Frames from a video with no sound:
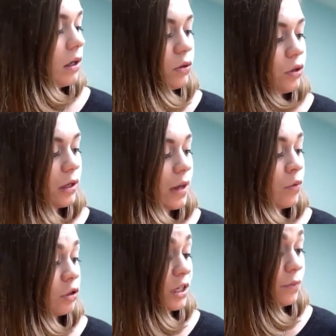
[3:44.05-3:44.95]
l'odeur de la
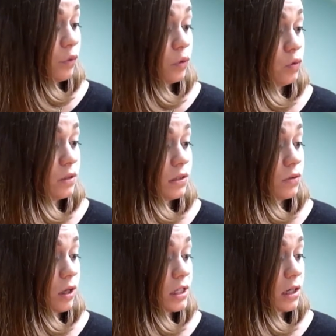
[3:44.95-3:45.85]
mangue, j'aime beaucoup, c'est une
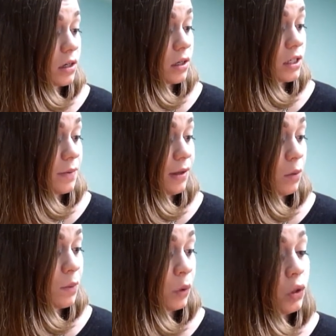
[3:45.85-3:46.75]
odeur que j'aime
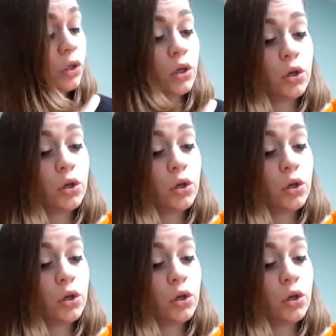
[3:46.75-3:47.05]
énormément.